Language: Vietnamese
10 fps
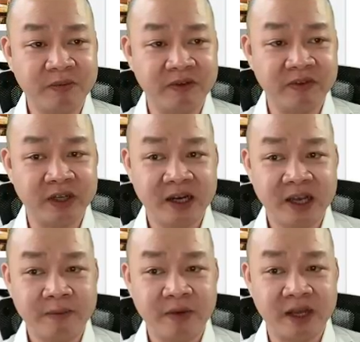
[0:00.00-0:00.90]
ở Việt
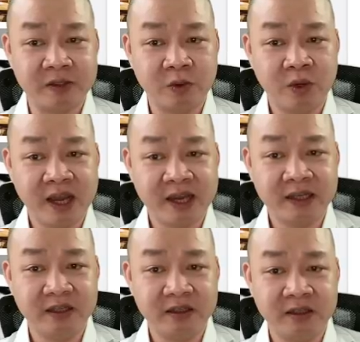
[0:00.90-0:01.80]
Nam là số
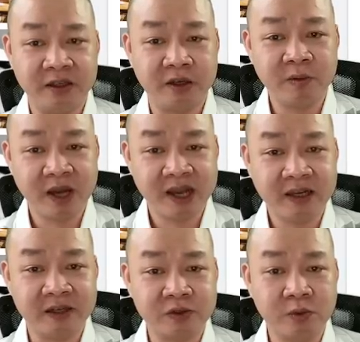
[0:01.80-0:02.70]
hai thì không ai
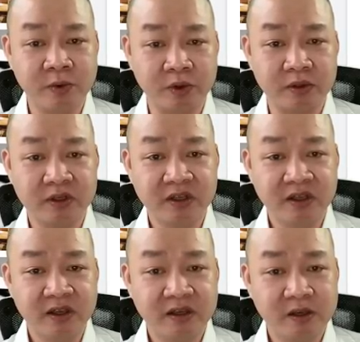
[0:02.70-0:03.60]
là số một.
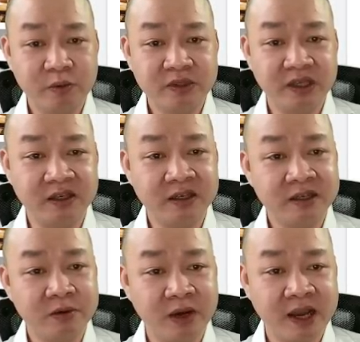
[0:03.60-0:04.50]
Công trình nghiên
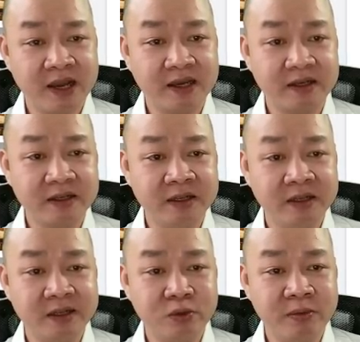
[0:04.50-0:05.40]
cứu A, nghiên
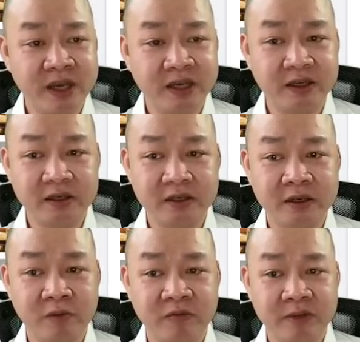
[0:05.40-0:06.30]
cứu B
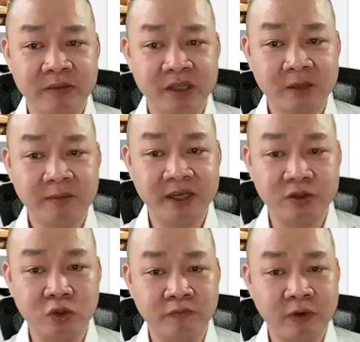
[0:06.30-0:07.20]
cộng với mấy tấm ảnh
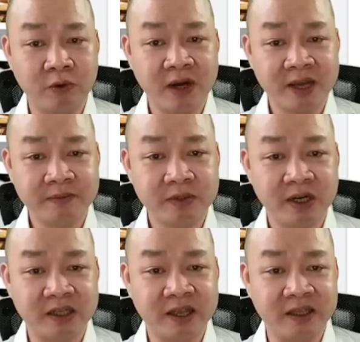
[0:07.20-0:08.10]
chụp phòng lab
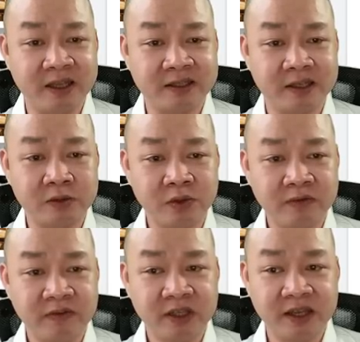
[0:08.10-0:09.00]
là thành nhà sản
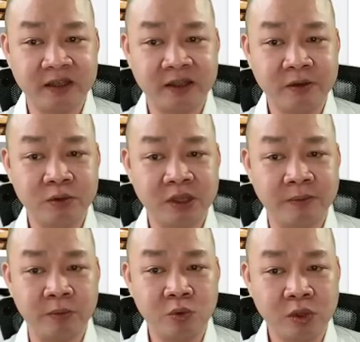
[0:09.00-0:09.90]
xuất với thành tựu
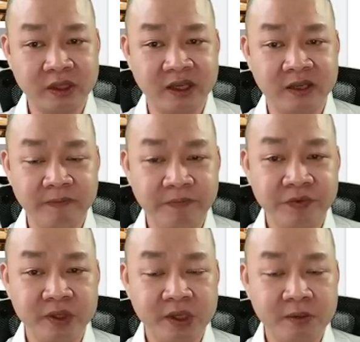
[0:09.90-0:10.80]
tầm quốc tế.
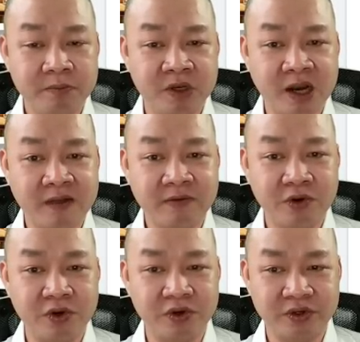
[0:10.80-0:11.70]
Bravo!